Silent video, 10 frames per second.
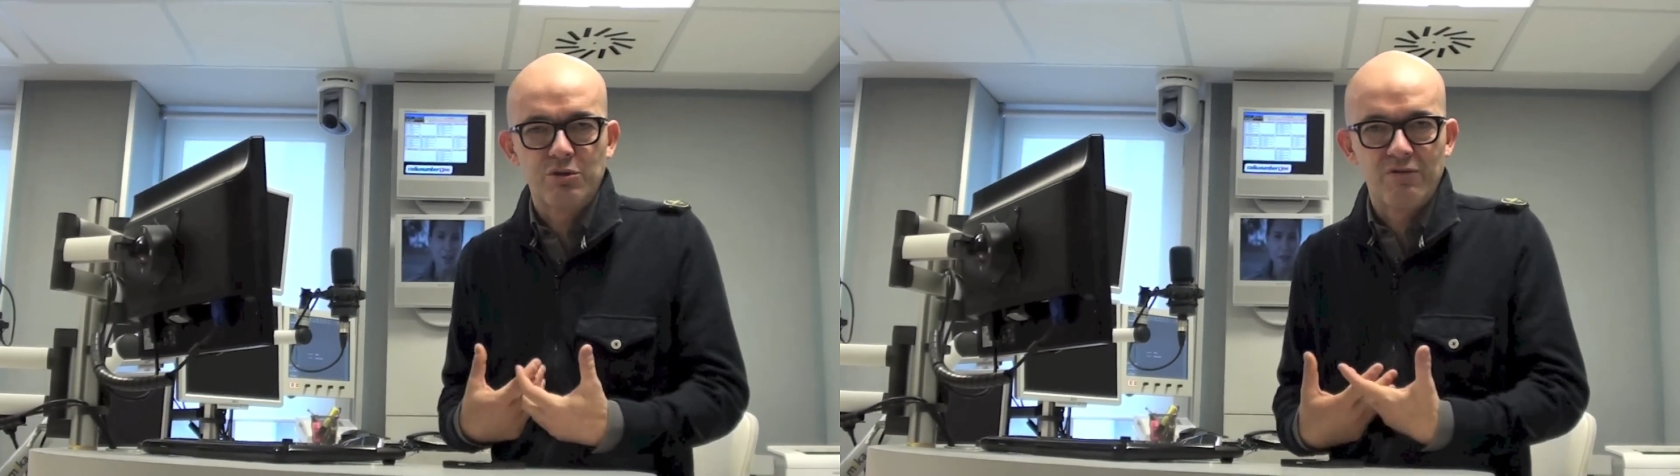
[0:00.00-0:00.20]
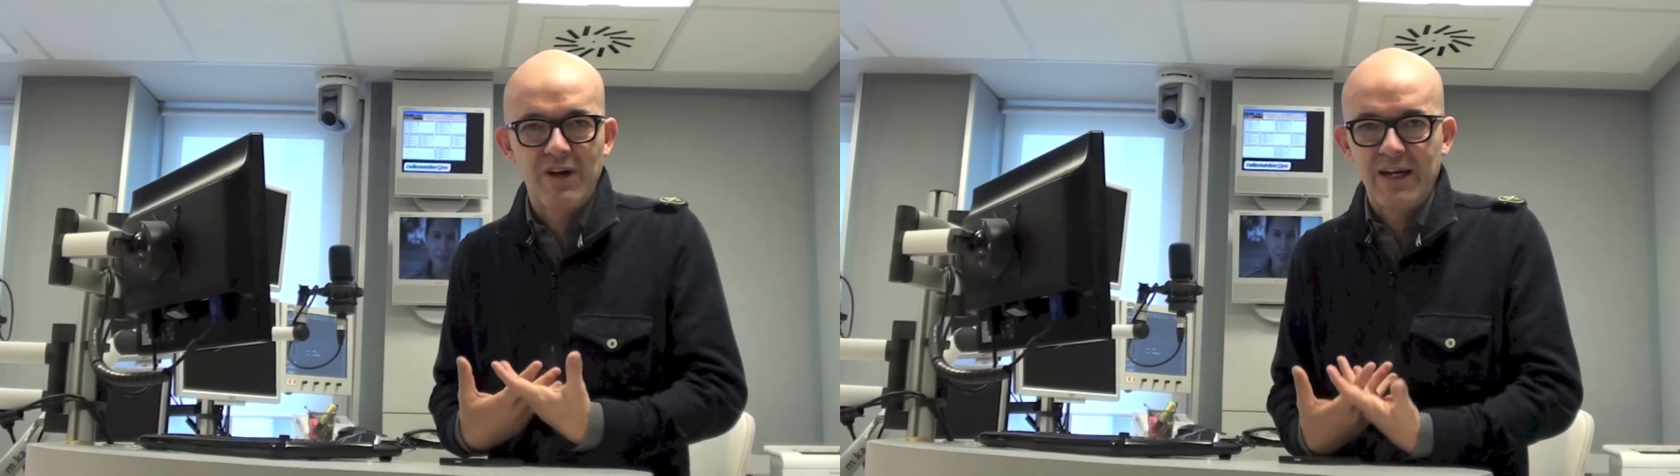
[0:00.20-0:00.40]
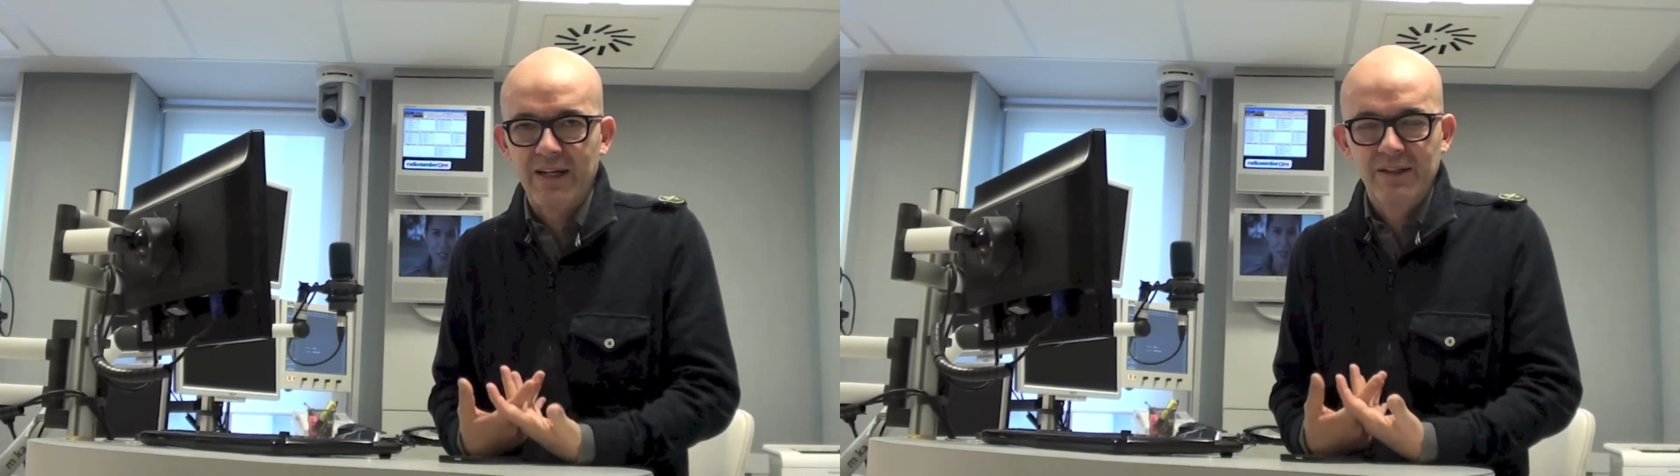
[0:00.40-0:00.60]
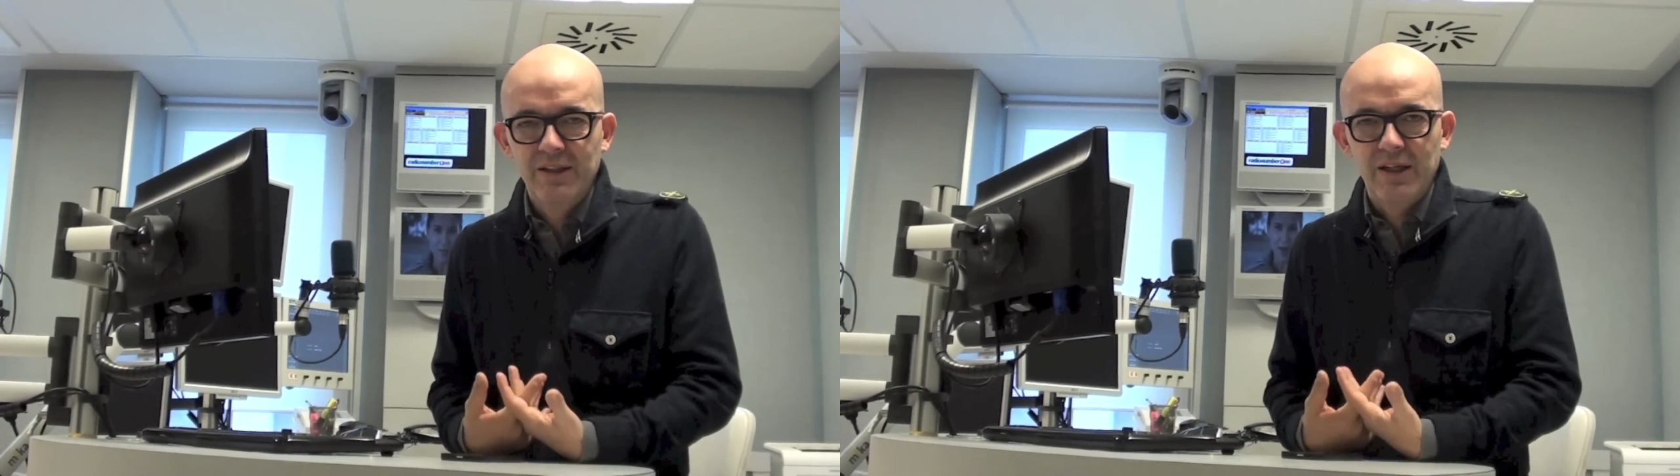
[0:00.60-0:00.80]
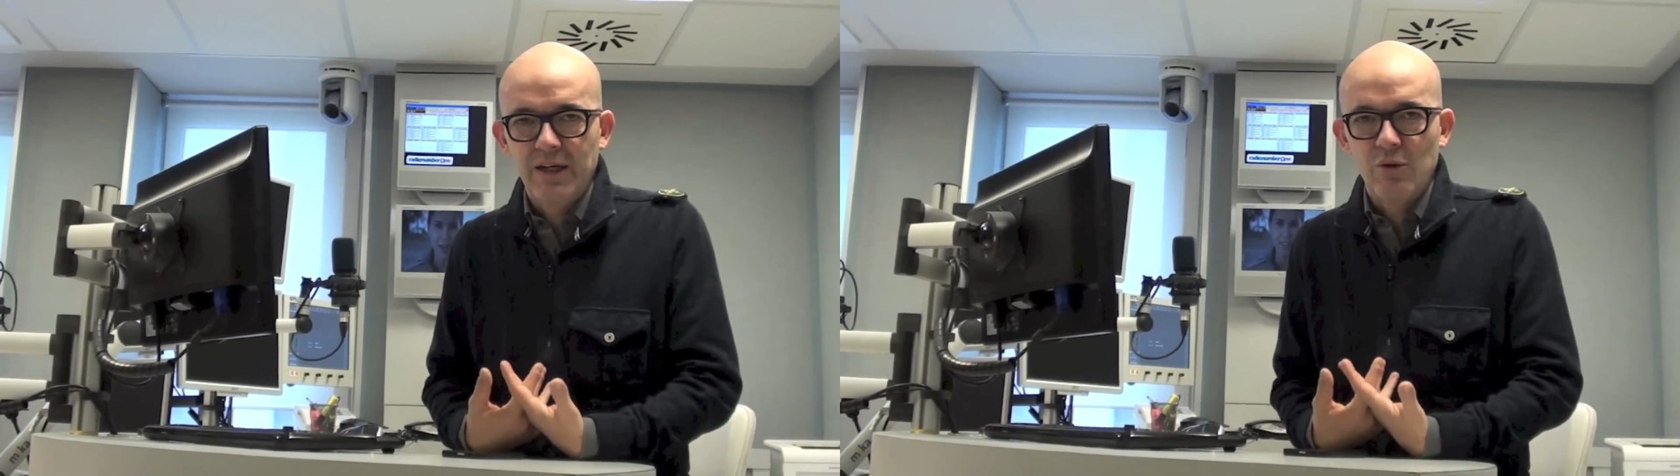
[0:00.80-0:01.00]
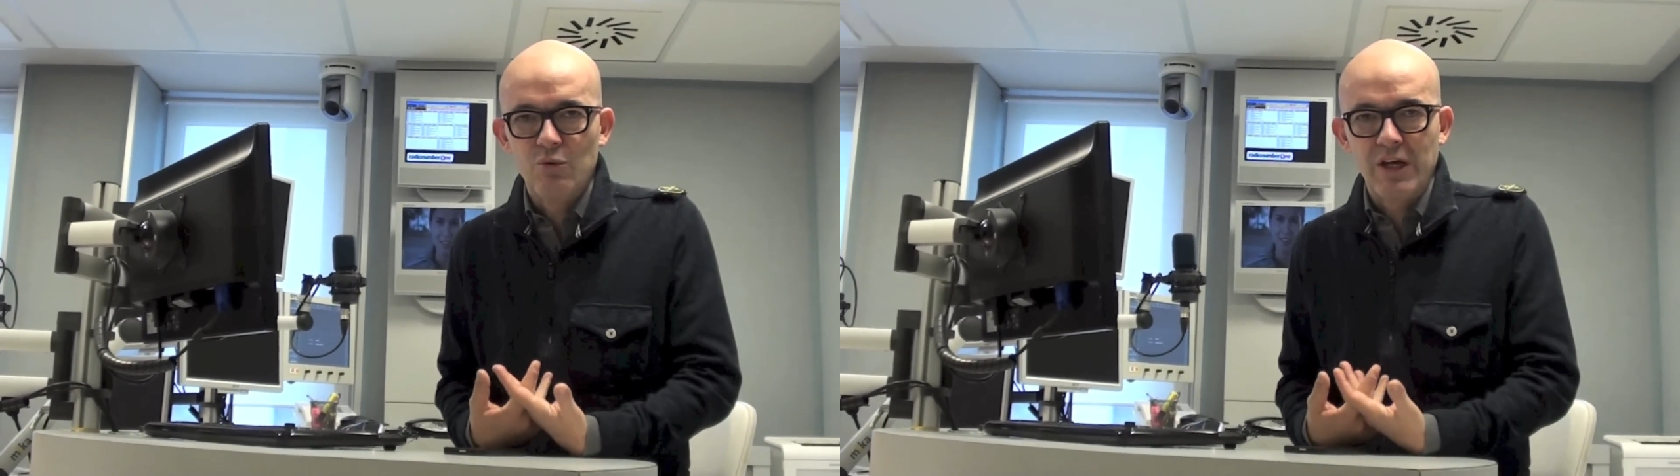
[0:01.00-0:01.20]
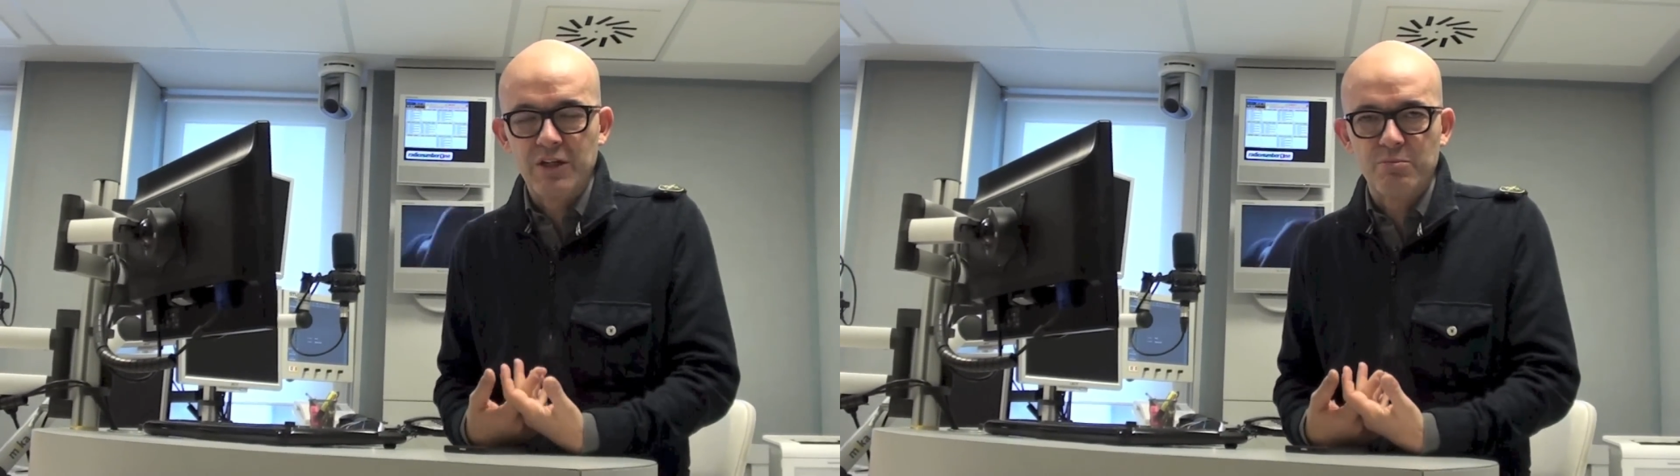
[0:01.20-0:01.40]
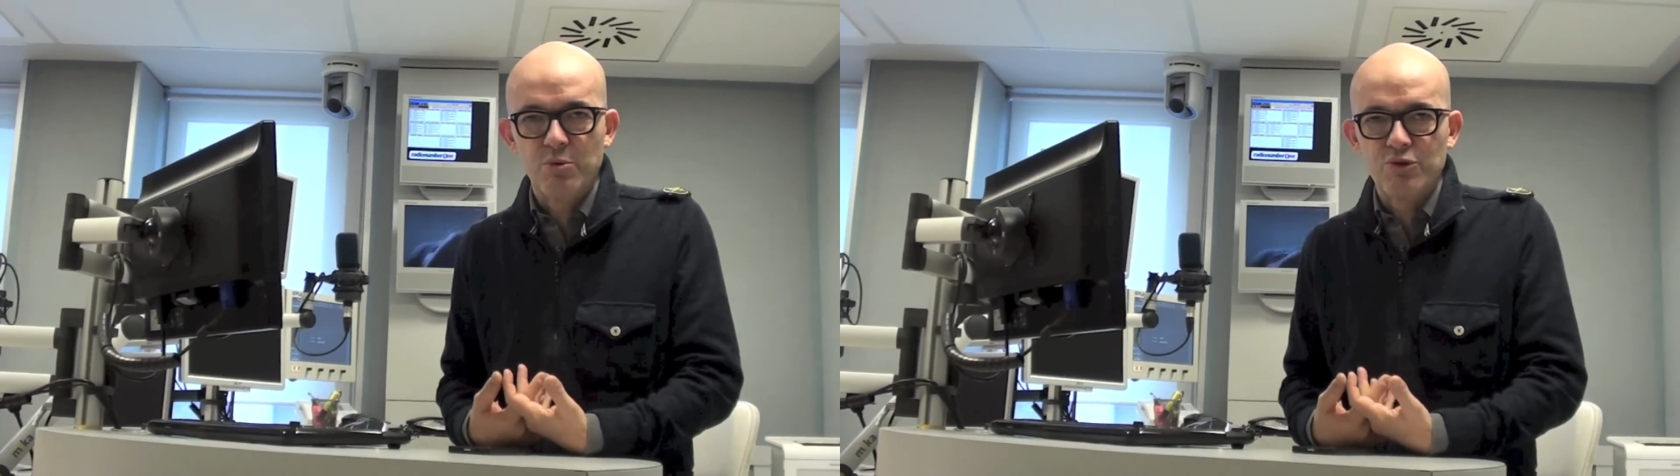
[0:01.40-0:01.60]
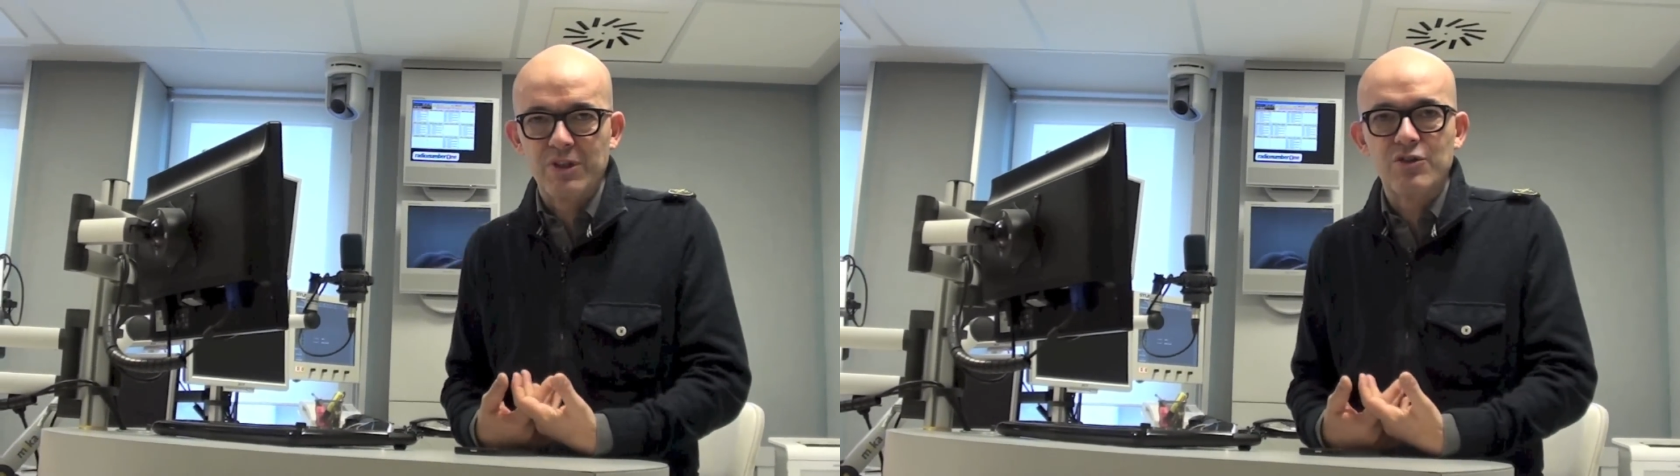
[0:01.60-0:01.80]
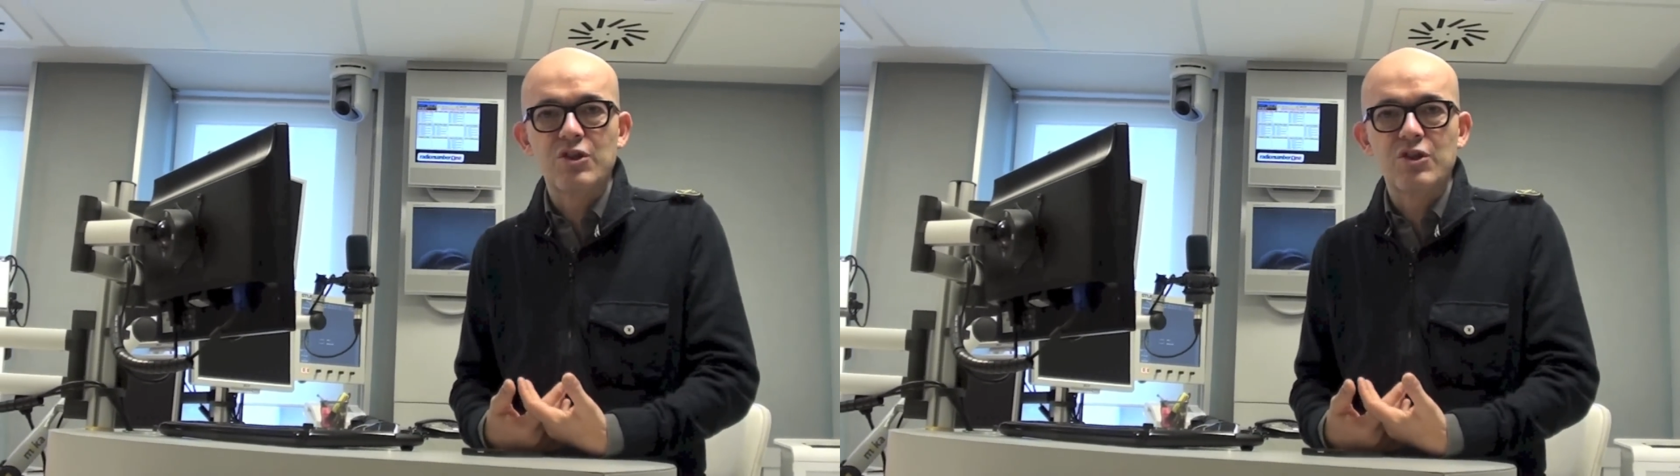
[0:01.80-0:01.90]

trovare eh, una risposta.